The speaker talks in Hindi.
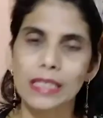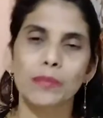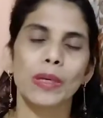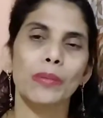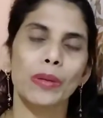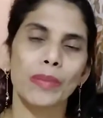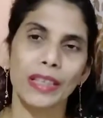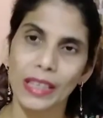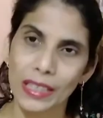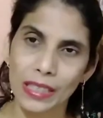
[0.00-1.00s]
इस पर भी
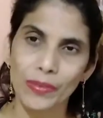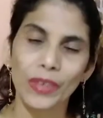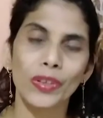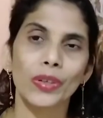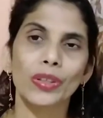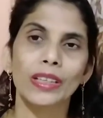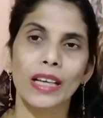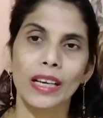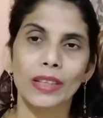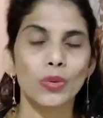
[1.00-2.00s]
मैंने एक सेपरेट वीडियो
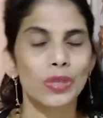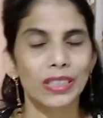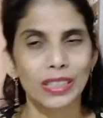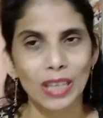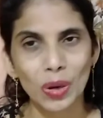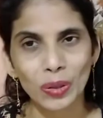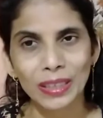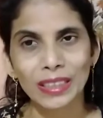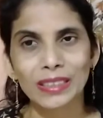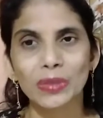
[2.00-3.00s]
दिया है तो उसे चेकआउट
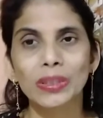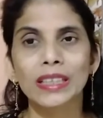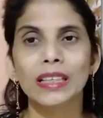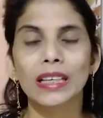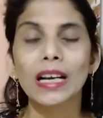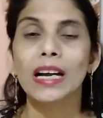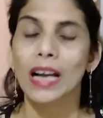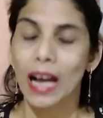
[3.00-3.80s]
करके ज़रूर देखिएगा